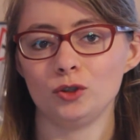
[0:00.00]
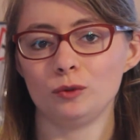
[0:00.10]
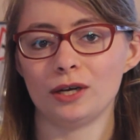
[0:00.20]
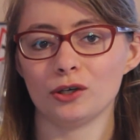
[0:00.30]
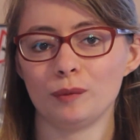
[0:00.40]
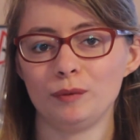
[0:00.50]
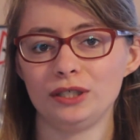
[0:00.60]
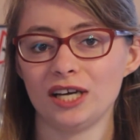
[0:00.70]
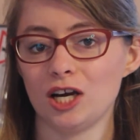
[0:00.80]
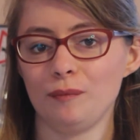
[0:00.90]
Über einen
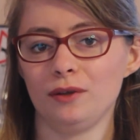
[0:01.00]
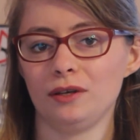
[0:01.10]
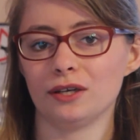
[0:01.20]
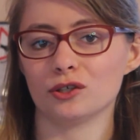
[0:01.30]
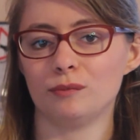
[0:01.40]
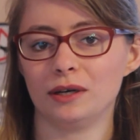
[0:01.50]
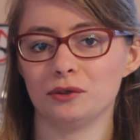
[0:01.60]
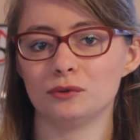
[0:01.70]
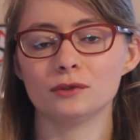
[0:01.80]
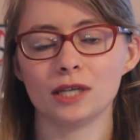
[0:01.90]
Kommentar, ob ihr da schon mal
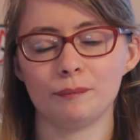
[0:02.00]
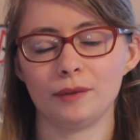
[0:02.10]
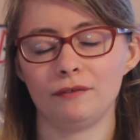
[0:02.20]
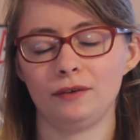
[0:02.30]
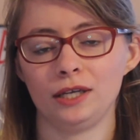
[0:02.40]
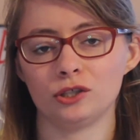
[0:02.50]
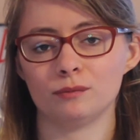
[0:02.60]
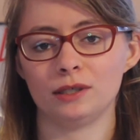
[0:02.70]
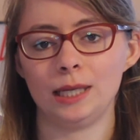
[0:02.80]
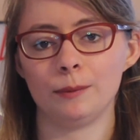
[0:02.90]
geguckt habt, da vielleicht
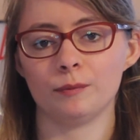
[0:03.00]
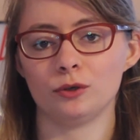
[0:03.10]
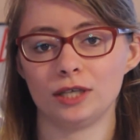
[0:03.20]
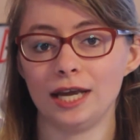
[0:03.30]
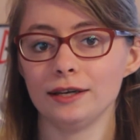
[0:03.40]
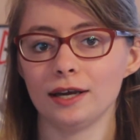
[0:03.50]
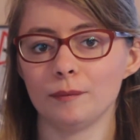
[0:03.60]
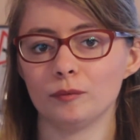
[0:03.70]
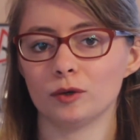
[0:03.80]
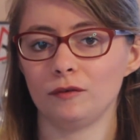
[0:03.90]
schon mal Tapes bestellt
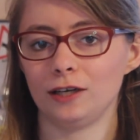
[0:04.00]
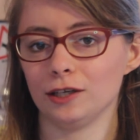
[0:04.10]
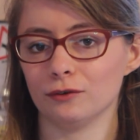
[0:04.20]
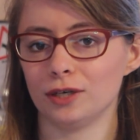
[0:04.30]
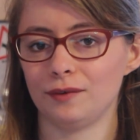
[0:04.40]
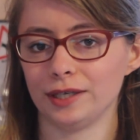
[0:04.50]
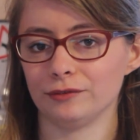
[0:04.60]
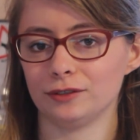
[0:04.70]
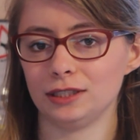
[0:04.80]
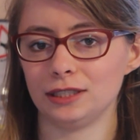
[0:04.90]
habt oder vielleicht sogar welche
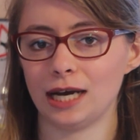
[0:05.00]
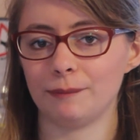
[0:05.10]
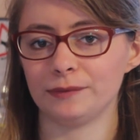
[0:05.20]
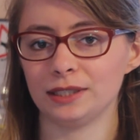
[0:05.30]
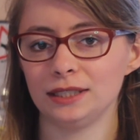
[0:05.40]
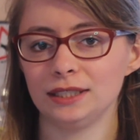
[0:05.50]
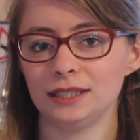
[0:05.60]
von denen habt,